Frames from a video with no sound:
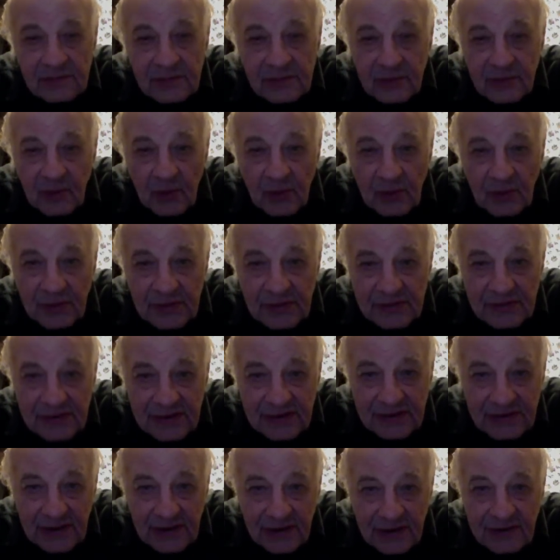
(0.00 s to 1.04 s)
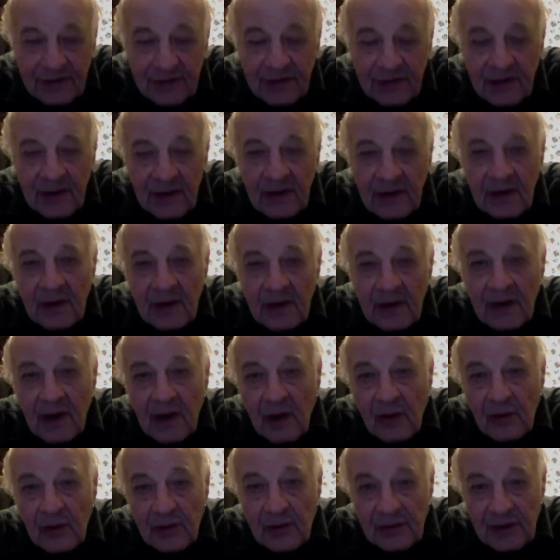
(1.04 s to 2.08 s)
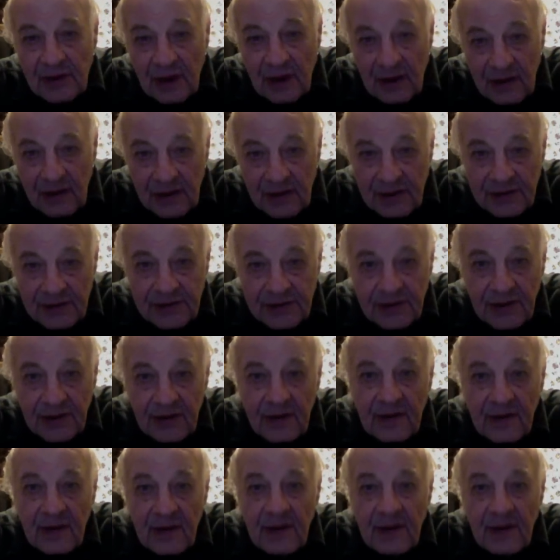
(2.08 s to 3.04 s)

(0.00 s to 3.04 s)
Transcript: Трудно сказать, какое дальнейшее